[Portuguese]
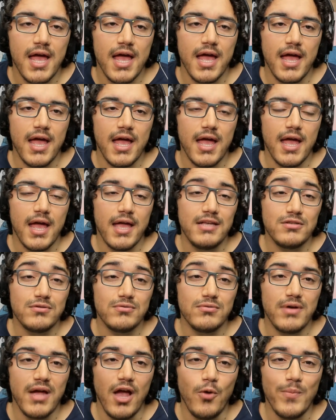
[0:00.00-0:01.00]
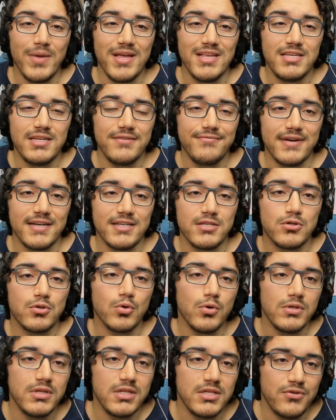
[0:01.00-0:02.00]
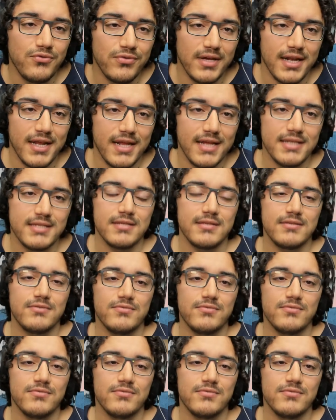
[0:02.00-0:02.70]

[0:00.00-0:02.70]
É, isso realmente faz toda a diferença.